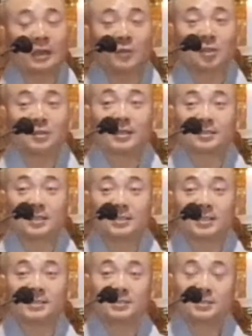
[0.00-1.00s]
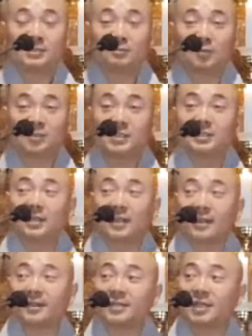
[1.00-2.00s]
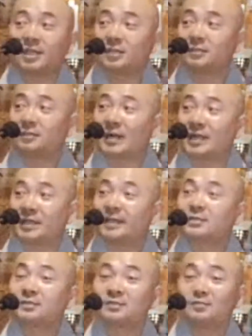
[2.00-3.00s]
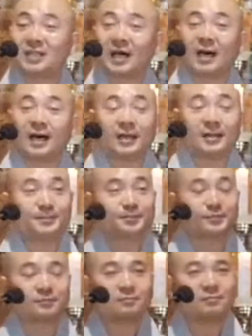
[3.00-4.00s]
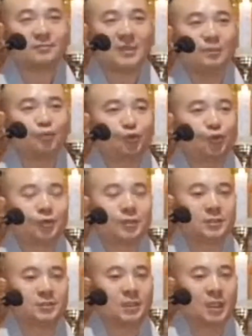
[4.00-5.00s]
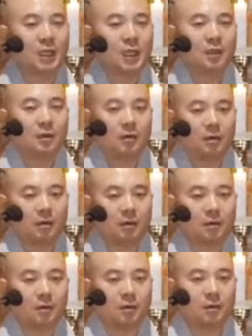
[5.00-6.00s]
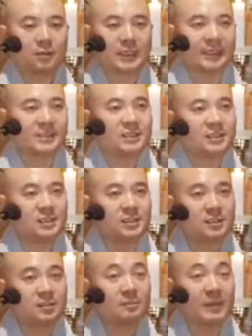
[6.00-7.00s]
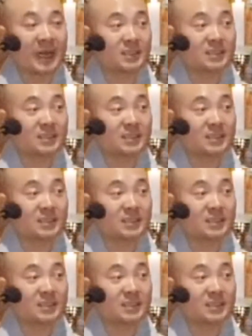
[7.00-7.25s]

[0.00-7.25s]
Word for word: 되면 항상 이제 뭐 신들에 대한 얘기는 많이 했었습니다. 불교는 어, 다신을 아,